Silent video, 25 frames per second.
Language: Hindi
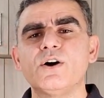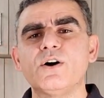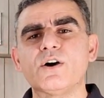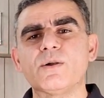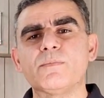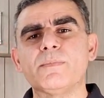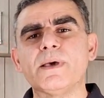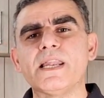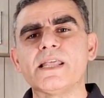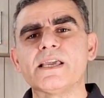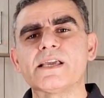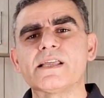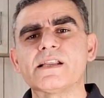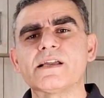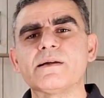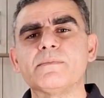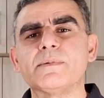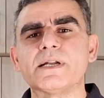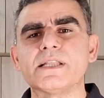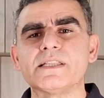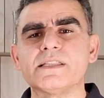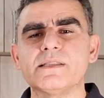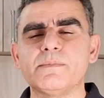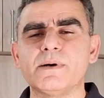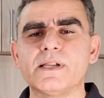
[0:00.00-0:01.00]
और बेल आइकन का
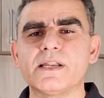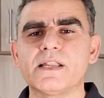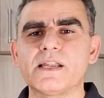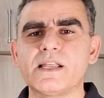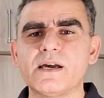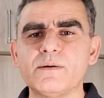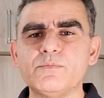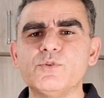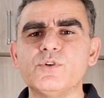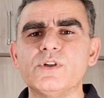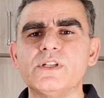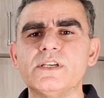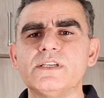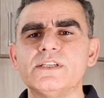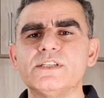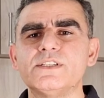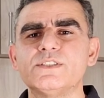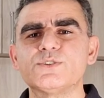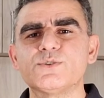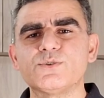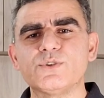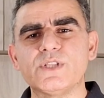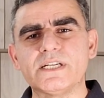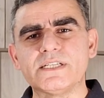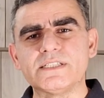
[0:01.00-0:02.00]
बटन दबाना ना भूलें
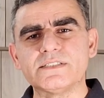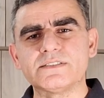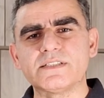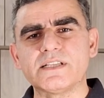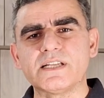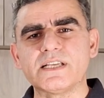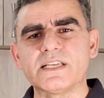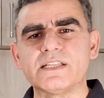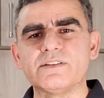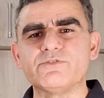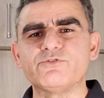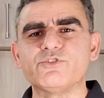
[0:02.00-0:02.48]
सो दैट इस तरह के